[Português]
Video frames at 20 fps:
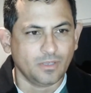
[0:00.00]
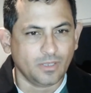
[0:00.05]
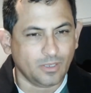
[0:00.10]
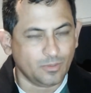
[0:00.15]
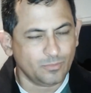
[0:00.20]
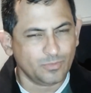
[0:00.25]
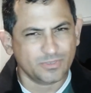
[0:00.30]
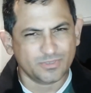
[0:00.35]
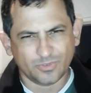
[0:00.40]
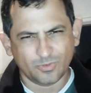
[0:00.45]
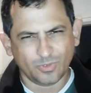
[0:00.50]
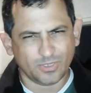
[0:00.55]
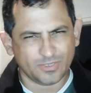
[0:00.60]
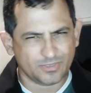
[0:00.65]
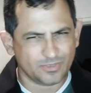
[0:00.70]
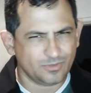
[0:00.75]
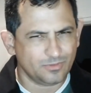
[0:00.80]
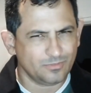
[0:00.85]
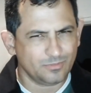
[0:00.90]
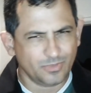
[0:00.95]
É uma
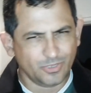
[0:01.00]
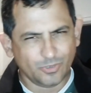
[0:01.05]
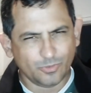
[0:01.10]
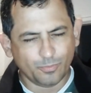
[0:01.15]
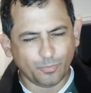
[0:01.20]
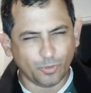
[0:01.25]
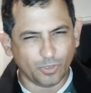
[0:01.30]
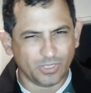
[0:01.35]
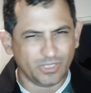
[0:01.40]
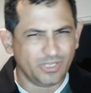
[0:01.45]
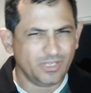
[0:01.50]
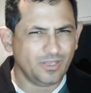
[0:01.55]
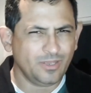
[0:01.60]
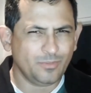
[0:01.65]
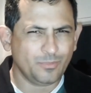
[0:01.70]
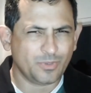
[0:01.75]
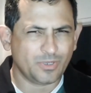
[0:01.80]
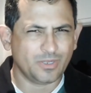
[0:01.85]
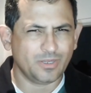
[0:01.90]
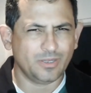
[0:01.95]
situação meio
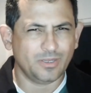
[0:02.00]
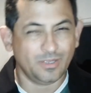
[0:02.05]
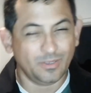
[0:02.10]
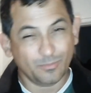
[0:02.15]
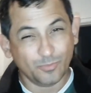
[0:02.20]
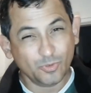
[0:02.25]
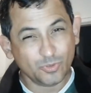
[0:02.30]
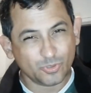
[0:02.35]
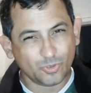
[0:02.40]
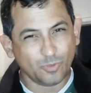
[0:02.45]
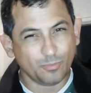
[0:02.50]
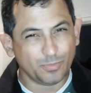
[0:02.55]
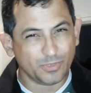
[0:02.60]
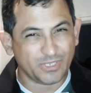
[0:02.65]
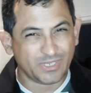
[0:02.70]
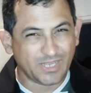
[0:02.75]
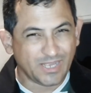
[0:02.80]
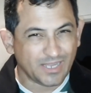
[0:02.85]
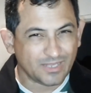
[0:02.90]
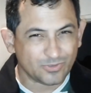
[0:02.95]
polêmica, é muito
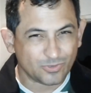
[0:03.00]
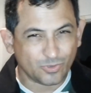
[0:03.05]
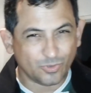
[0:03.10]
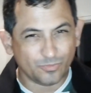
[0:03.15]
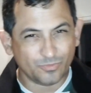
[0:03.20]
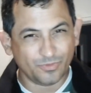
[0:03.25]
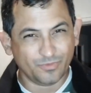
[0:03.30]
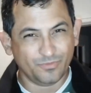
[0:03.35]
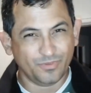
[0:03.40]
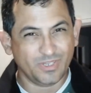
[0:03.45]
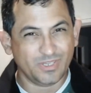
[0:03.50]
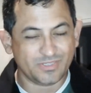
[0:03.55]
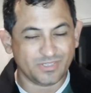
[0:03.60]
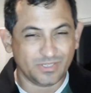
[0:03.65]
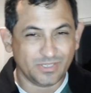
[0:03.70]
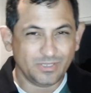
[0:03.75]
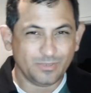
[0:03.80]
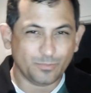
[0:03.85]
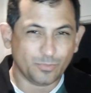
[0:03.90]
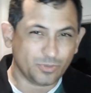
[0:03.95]
complicada a
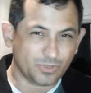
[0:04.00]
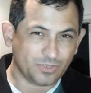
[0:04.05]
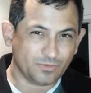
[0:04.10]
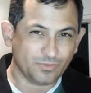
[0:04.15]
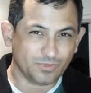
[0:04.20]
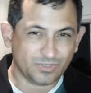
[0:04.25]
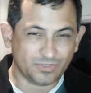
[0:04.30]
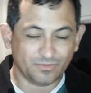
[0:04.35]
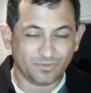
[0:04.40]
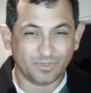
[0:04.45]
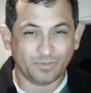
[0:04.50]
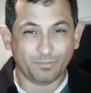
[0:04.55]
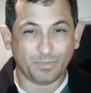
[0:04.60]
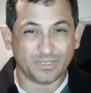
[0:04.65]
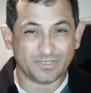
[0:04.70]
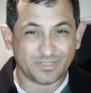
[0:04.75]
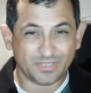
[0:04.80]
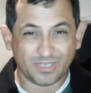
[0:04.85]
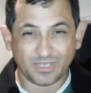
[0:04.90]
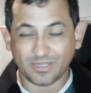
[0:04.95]
convivência ali, porque você vai
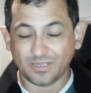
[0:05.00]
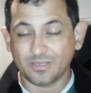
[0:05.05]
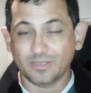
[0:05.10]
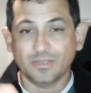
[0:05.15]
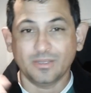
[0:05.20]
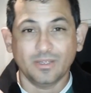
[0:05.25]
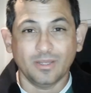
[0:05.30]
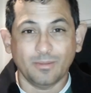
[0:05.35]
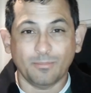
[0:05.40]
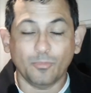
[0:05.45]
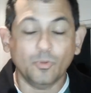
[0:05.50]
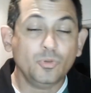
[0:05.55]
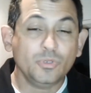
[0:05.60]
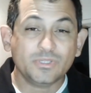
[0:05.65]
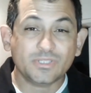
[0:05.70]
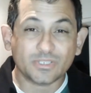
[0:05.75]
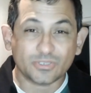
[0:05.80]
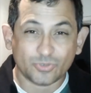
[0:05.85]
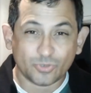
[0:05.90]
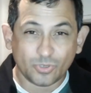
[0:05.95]
passar
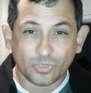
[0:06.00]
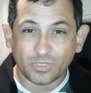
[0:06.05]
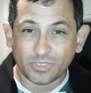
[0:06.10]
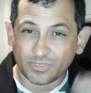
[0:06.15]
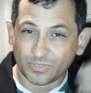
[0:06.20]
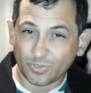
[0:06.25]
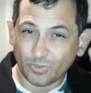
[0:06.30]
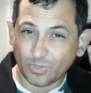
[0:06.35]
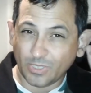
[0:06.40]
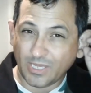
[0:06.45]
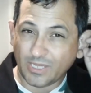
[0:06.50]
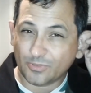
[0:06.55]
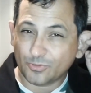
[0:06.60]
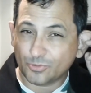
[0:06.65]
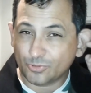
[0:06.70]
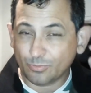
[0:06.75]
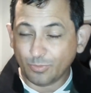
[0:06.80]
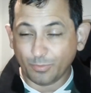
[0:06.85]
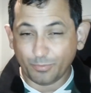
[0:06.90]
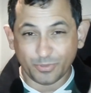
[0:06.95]
muitas horas ao
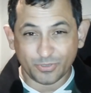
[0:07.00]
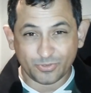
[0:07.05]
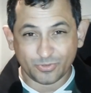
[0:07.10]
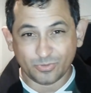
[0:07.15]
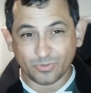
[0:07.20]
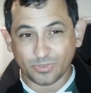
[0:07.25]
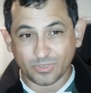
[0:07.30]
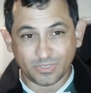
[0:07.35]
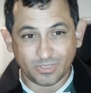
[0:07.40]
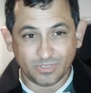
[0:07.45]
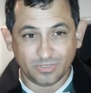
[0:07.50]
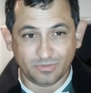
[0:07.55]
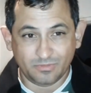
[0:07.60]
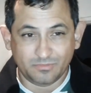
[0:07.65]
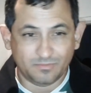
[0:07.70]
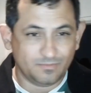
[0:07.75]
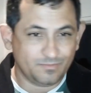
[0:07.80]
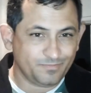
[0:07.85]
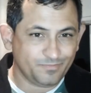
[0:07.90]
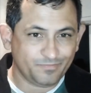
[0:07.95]
lado de uma pessoa
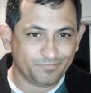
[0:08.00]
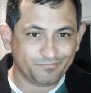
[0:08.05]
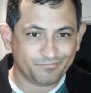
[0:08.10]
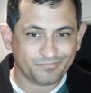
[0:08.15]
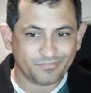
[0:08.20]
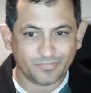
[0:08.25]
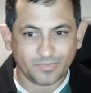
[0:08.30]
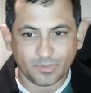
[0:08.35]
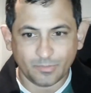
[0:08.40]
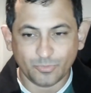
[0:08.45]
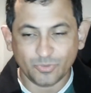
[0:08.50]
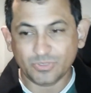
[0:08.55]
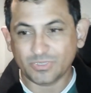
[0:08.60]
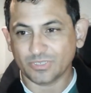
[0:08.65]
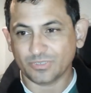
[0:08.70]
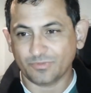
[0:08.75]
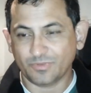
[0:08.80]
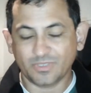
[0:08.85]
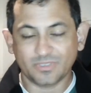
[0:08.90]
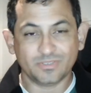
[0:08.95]
que
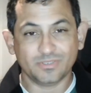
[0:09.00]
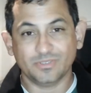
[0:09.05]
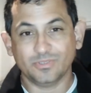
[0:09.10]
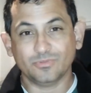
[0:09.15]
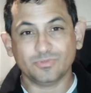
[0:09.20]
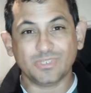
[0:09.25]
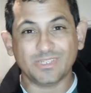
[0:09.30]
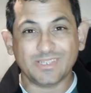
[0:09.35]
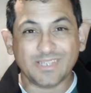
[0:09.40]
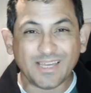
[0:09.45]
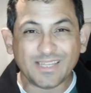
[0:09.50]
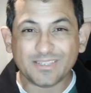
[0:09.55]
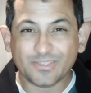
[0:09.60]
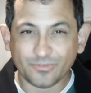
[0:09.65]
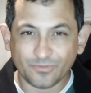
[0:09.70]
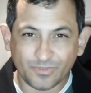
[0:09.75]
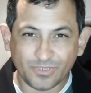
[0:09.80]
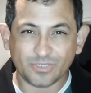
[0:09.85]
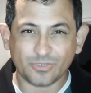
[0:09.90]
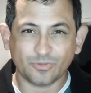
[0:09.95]
muitas vezes não tem nada
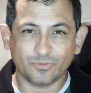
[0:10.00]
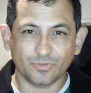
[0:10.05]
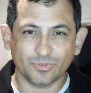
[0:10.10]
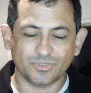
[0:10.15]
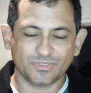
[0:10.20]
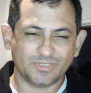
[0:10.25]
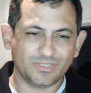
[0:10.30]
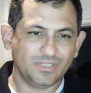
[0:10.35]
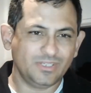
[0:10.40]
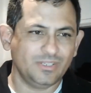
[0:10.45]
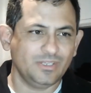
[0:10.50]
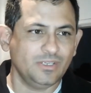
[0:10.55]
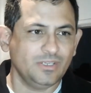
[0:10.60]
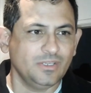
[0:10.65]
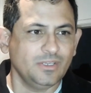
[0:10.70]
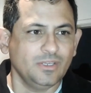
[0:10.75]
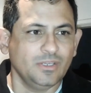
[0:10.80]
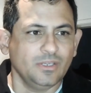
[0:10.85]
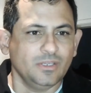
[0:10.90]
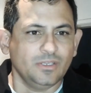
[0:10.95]
a ver com você
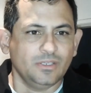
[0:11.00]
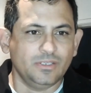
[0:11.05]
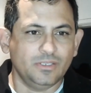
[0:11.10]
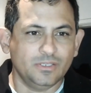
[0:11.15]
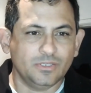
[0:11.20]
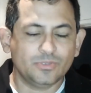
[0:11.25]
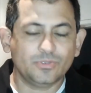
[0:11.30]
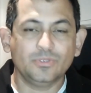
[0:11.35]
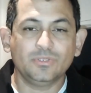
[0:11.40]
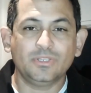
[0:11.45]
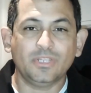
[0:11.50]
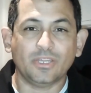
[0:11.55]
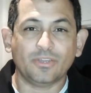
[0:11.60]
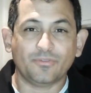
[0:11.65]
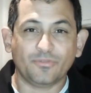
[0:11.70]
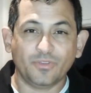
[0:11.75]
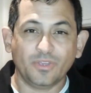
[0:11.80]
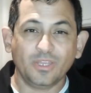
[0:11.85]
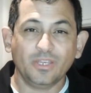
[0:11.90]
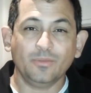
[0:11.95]
e isso
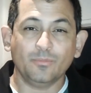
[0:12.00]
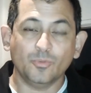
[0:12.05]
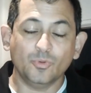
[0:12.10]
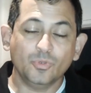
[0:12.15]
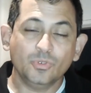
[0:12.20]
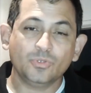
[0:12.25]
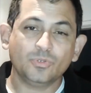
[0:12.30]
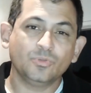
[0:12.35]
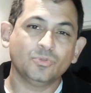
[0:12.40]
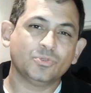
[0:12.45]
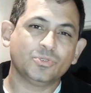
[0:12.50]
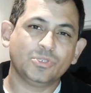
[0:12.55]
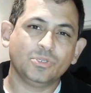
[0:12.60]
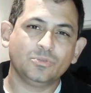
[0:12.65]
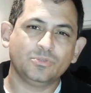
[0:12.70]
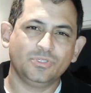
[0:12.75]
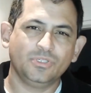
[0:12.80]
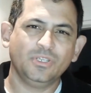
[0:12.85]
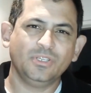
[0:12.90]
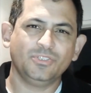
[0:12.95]
interfere muito no
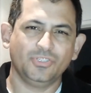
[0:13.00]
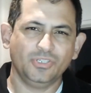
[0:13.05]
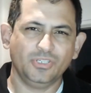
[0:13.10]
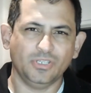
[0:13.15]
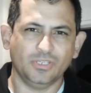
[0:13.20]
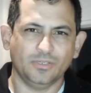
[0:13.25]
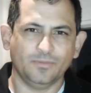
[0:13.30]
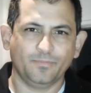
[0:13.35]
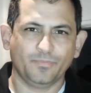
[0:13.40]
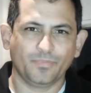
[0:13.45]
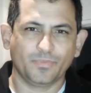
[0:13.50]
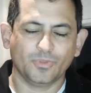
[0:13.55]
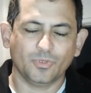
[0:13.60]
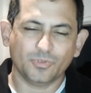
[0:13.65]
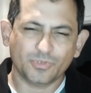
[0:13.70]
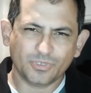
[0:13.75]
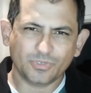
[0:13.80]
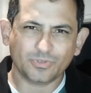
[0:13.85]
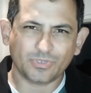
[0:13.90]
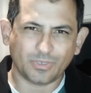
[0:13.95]
seu dia a dia,
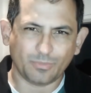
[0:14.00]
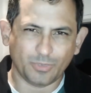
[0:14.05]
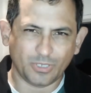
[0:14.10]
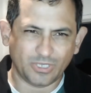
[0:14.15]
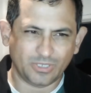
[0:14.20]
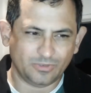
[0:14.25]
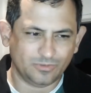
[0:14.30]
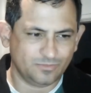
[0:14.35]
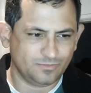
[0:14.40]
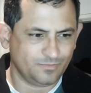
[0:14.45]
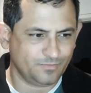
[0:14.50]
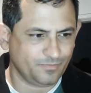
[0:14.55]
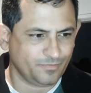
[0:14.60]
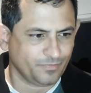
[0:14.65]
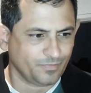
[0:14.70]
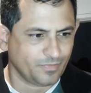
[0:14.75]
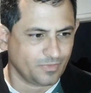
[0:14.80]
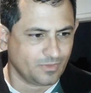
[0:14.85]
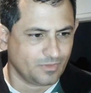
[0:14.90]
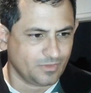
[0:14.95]
no seu trabalho.
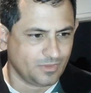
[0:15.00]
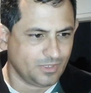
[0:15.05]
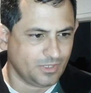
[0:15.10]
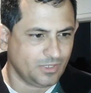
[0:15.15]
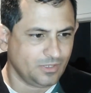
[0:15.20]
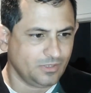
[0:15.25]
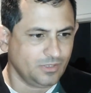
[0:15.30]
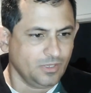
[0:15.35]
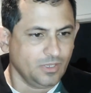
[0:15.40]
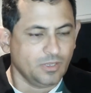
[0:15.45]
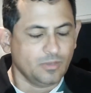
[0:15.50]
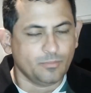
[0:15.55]
Né?